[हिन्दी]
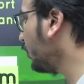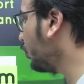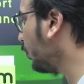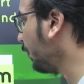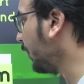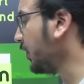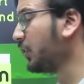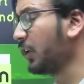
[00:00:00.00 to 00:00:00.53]
जो
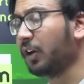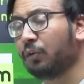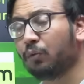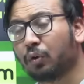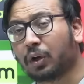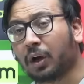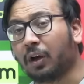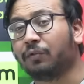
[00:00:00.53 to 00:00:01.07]
पिच है ना
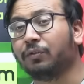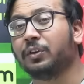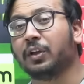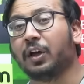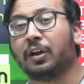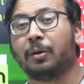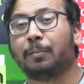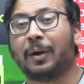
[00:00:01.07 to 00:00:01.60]
वो काफी
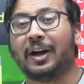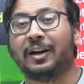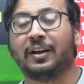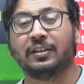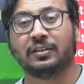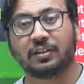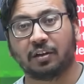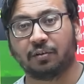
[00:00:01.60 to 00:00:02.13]
ज्यादा
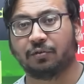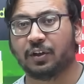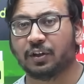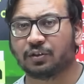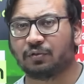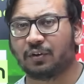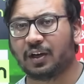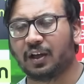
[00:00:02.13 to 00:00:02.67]
बैटिंग
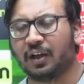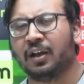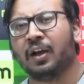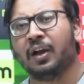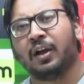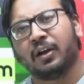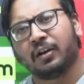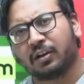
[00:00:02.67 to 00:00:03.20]
सरफेस वाला है
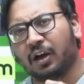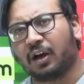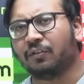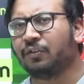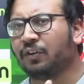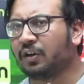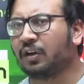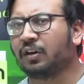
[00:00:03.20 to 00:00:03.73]

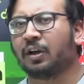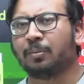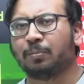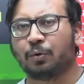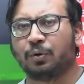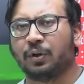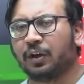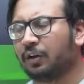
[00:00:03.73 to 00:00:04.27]
काफी रन
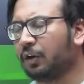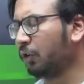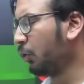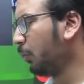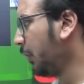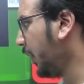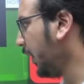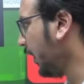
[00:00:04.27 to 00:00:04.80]
आपको देखने को
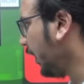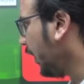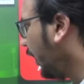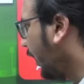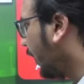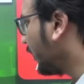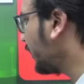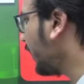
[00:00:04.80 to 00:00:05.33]
मिलेंगे
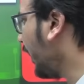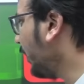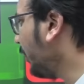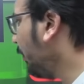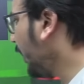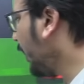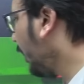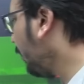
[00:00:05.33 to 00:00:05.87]
साथ
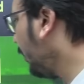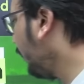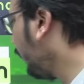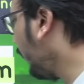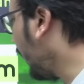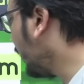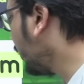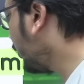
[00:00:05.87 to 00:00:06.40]
में यहाँ पे
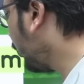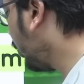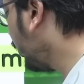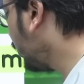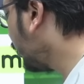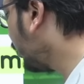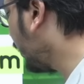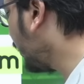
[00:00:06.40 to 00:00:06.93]
फास्ट
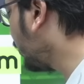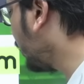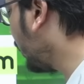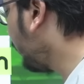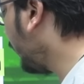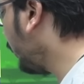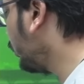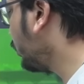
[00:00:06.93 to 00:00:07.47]
बॉलर्स को अच्छा
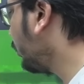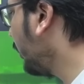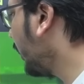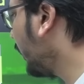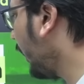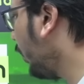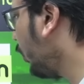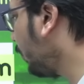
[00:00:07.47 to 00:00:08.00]
बाउंस
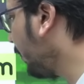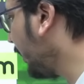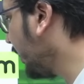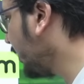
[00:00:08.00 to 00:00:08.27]
मिलता है और पेस